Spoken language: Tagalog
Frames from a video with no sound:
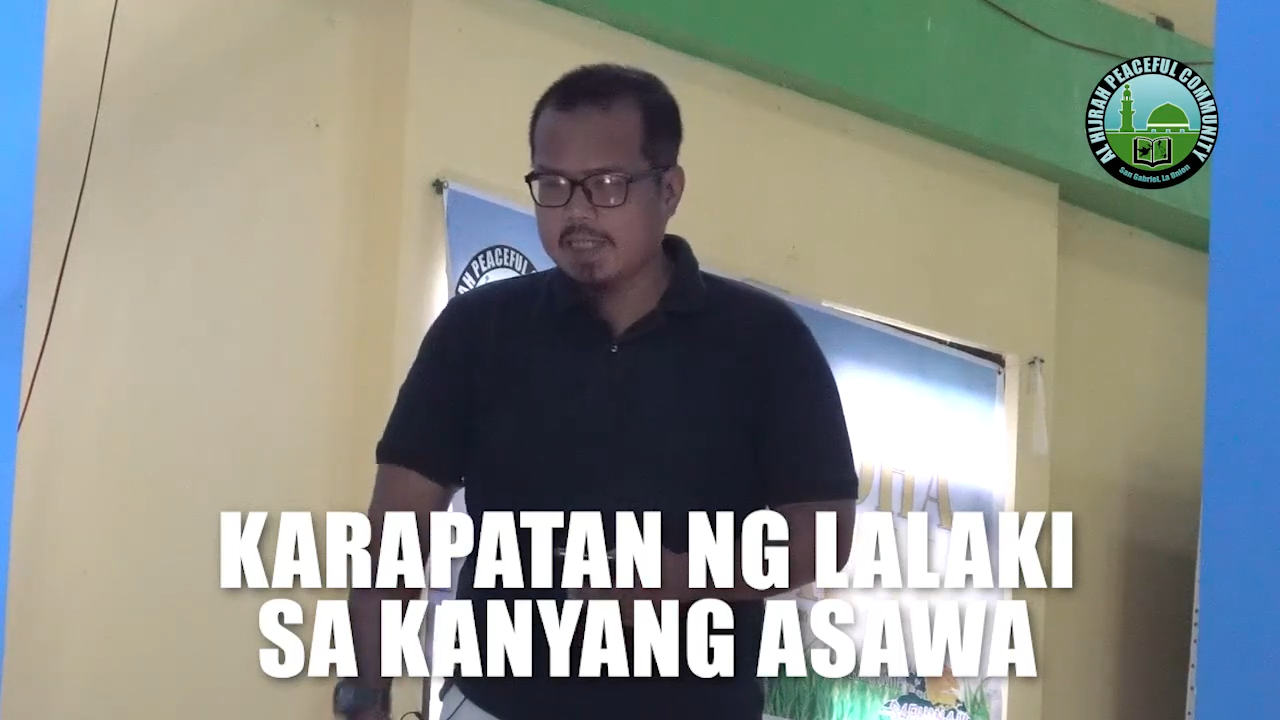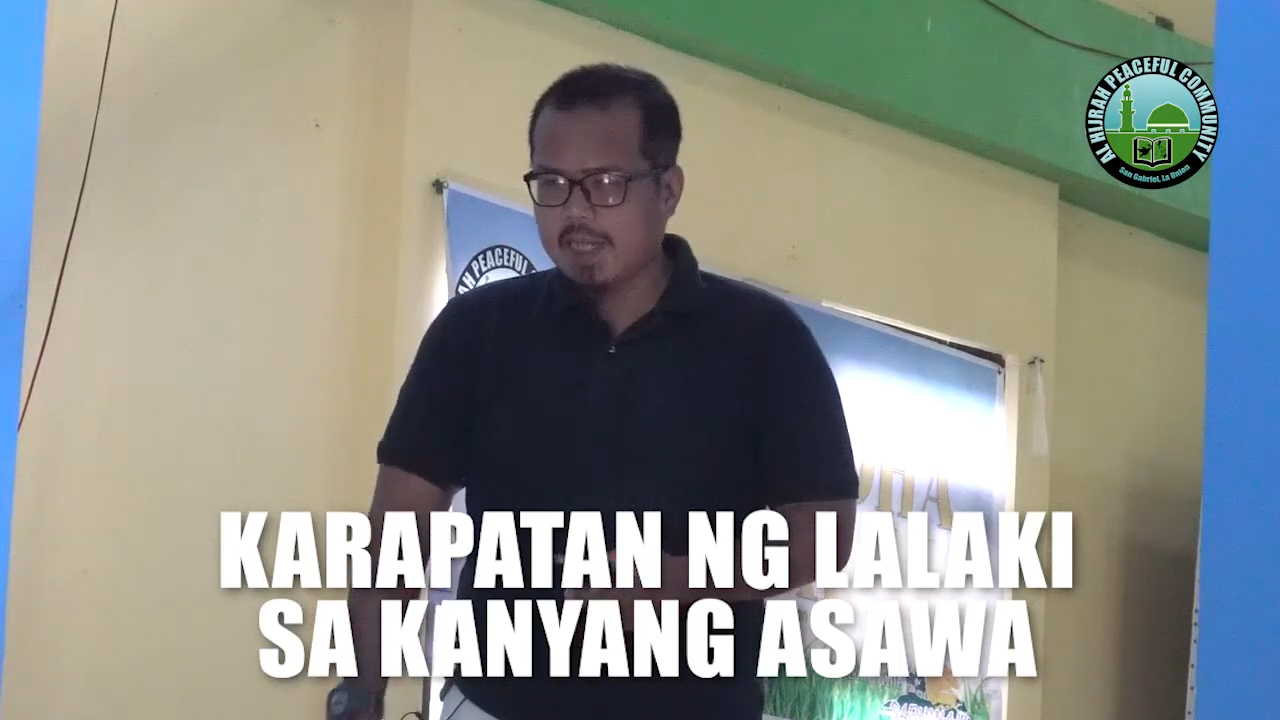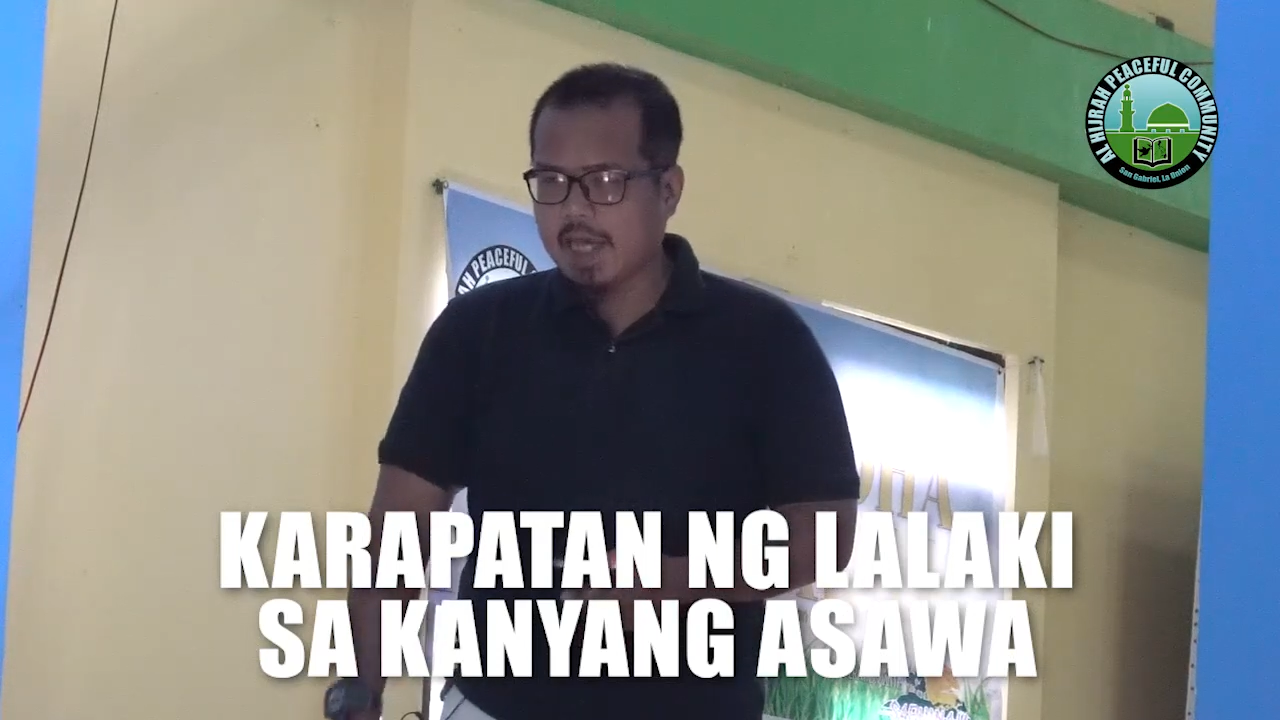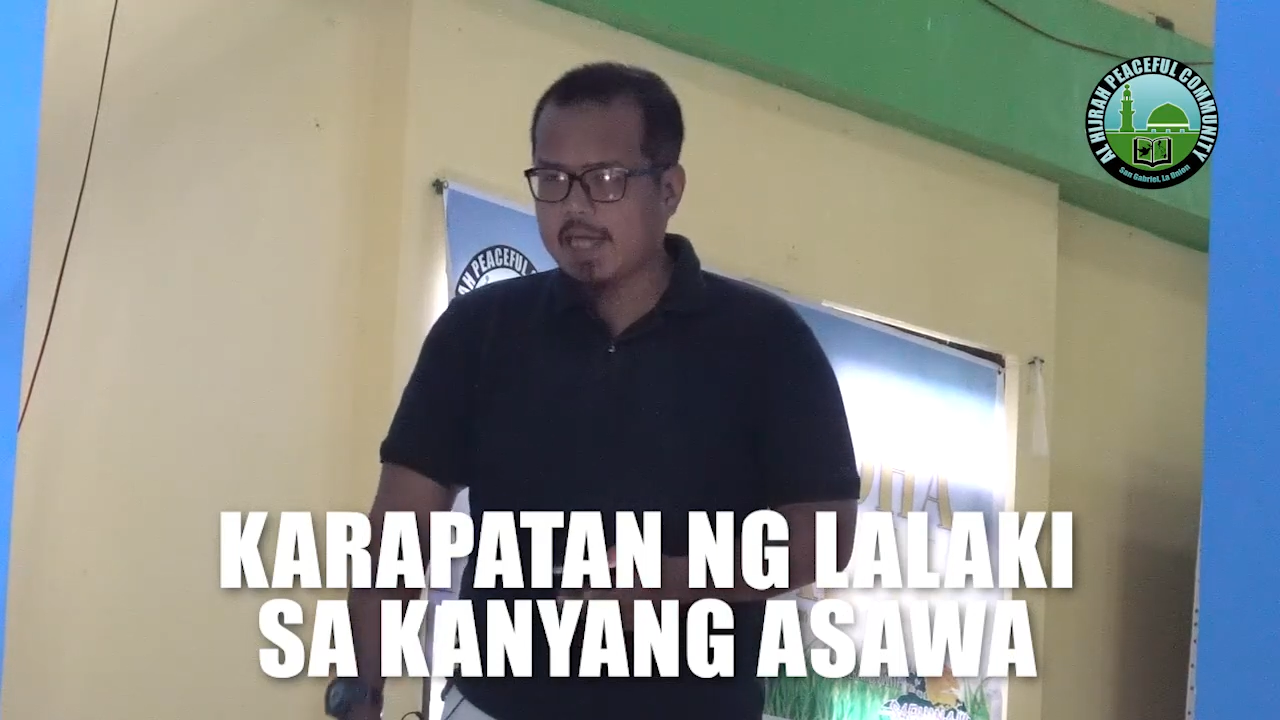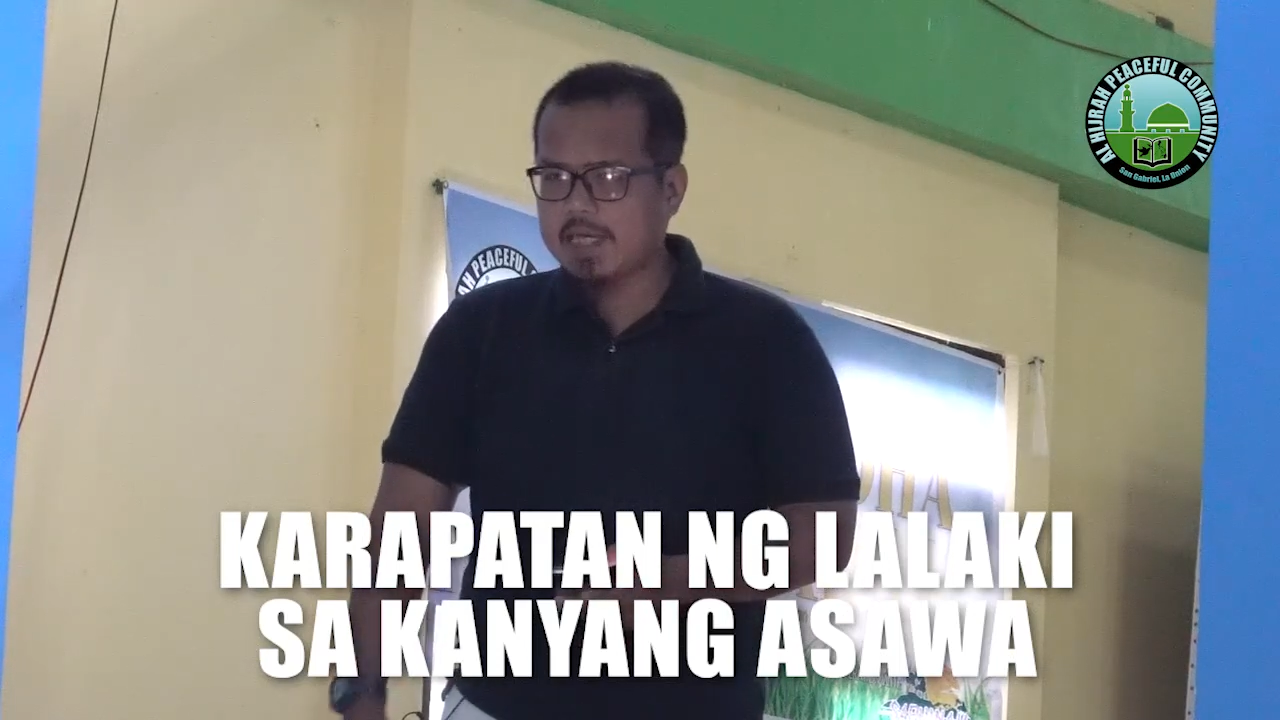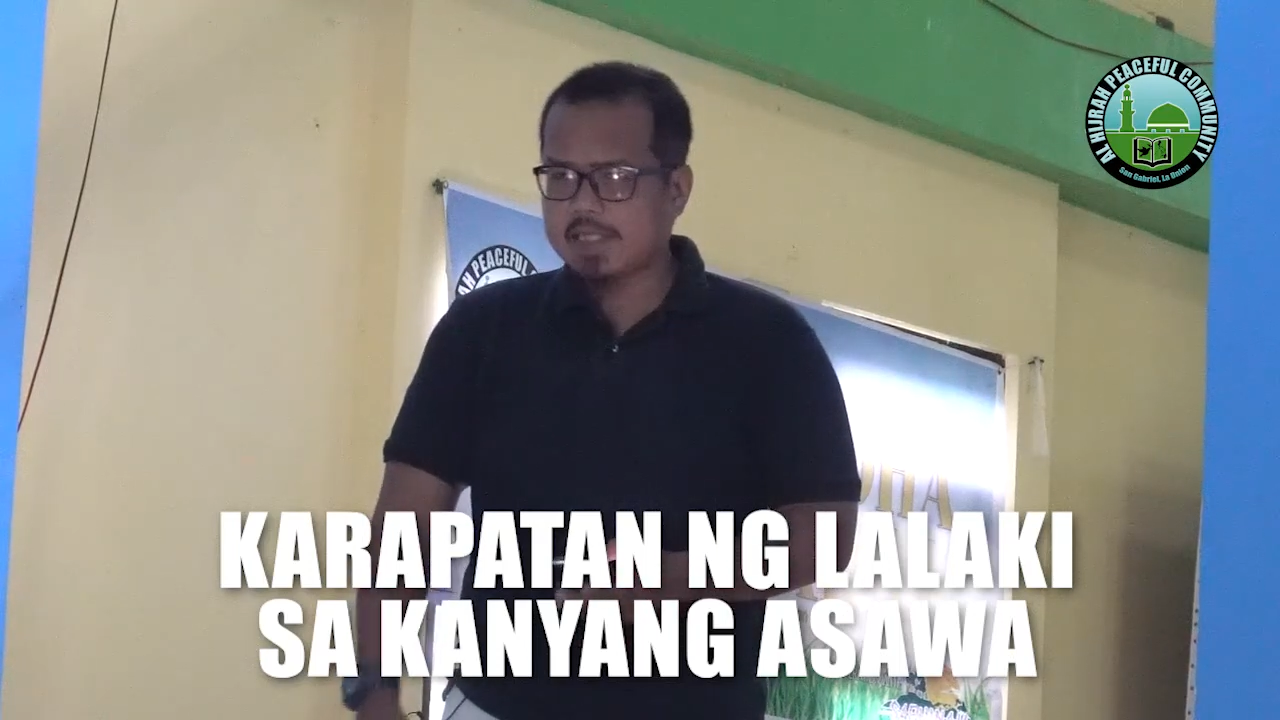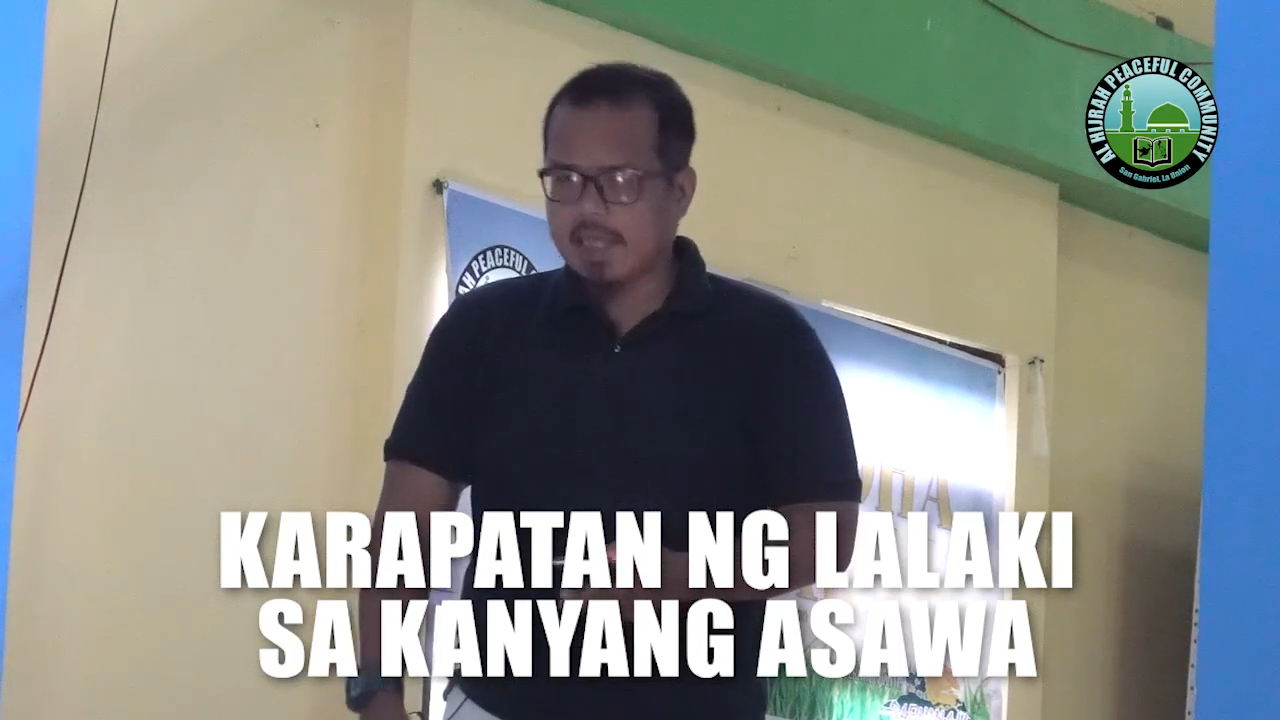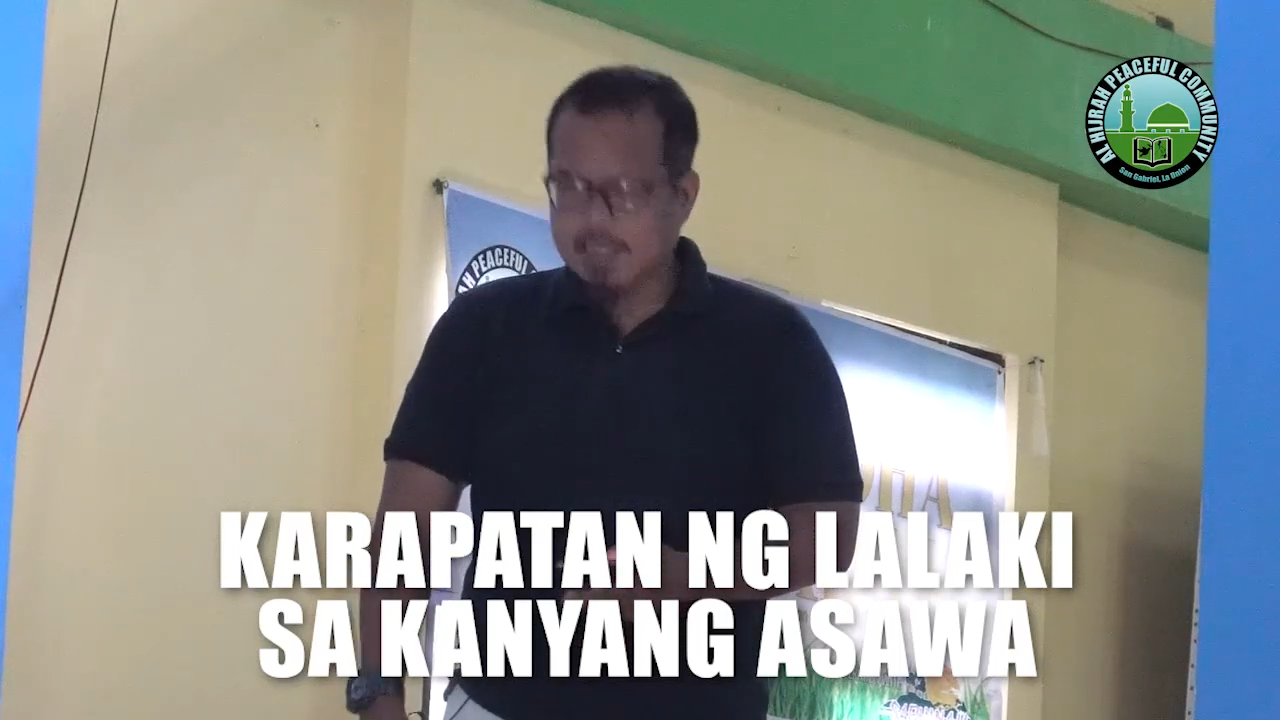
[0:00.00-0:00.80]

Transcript: lalaki sa